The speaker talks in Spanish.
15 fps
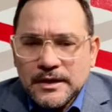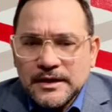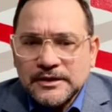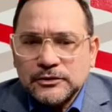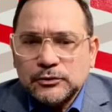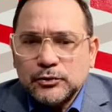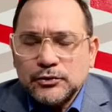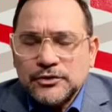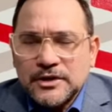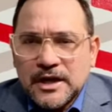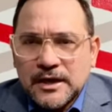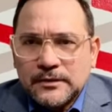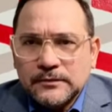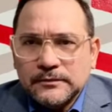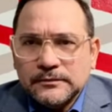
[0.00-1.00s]

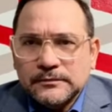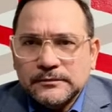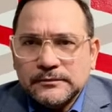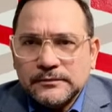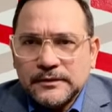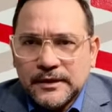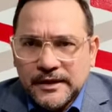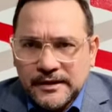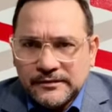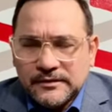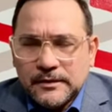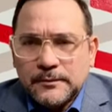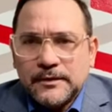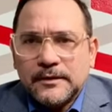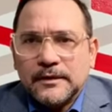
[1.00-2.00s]
Escucharon
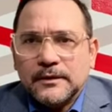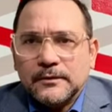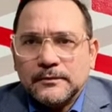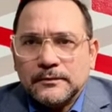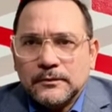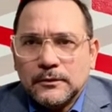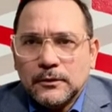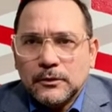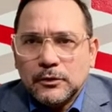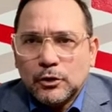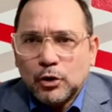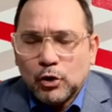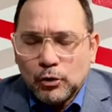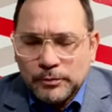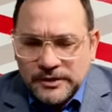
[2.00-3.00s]
ese video.
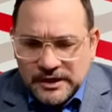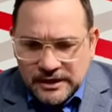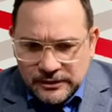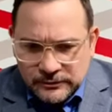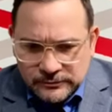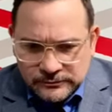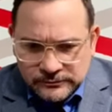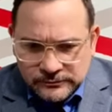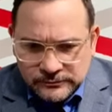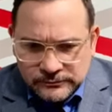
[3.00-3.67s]
Lo vieron.